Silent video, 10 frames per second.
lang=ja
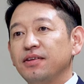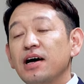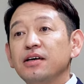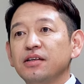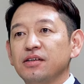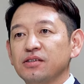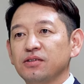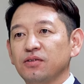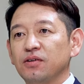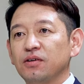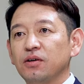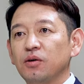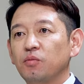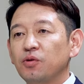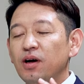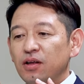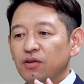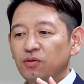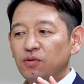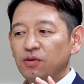ないんですなるほど
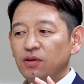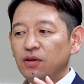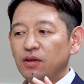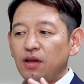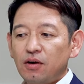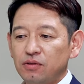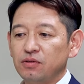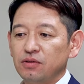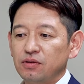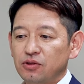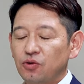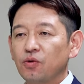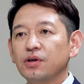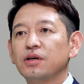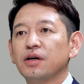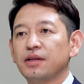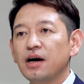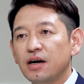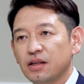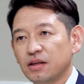ブランドたる商品が
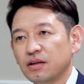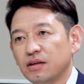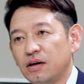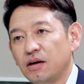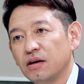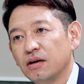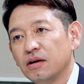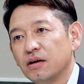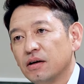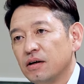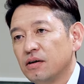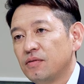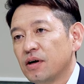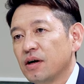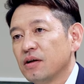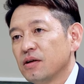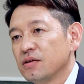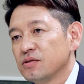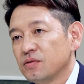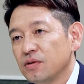なかったわけなん
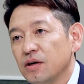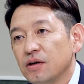ですよね、